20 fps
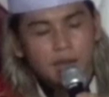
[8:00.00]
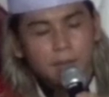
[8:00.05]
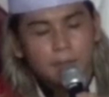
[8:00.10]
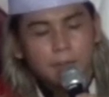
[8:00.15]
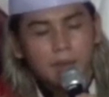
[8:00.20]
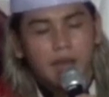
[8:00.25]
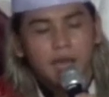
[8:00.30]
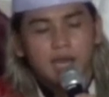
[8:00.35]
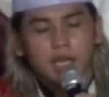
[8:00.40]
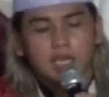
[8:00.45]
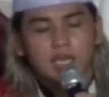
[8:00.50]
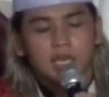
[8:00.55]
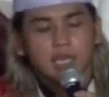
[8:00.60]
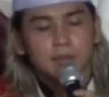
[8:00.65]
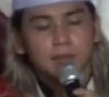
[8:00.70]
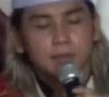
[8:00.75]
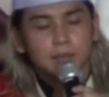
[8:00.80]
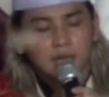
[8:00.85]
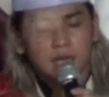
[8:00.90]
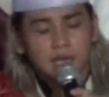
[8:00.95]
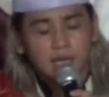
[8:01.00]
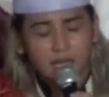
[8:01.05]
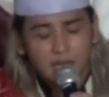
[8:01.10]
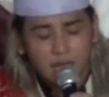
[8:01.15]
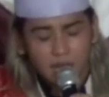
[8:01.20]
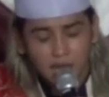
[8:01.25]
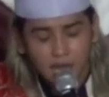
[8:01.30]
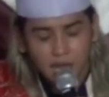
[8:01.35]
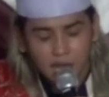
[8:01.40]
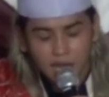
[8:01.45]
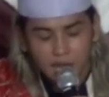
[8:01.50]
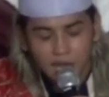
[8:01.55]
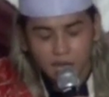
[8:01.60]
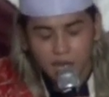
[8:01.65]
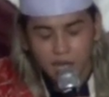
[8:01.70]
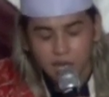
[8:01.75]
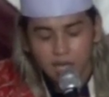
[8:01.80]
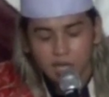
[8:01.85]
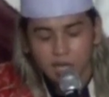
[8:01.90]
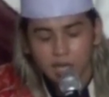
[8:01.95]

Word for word: makin berkah.